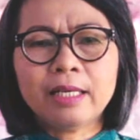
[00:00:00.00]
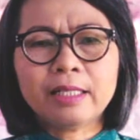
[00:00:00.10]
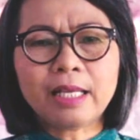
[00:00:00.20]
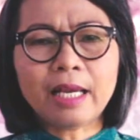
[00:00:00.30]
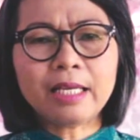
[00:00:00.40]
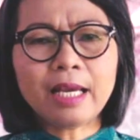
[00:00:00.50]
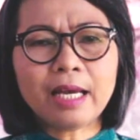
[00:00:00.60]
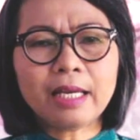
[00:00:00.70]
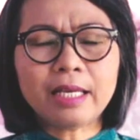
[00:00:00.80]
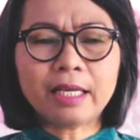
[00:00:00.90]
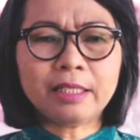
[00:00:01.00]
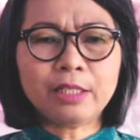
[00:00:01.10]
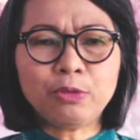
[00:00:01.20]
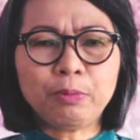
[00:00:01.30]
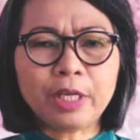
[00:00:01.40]
Saya Yasti
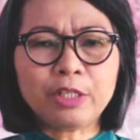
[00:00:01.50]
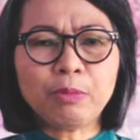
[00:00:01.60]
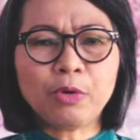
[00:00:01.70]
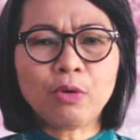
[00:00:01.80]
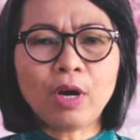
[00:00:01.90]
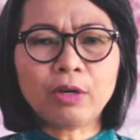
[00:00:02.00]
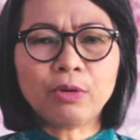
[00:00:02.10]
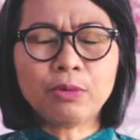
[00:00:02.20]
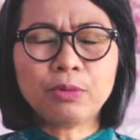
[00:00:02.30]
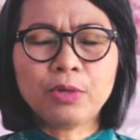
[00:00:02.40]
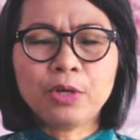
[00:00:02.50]
Suprejo Moko Agung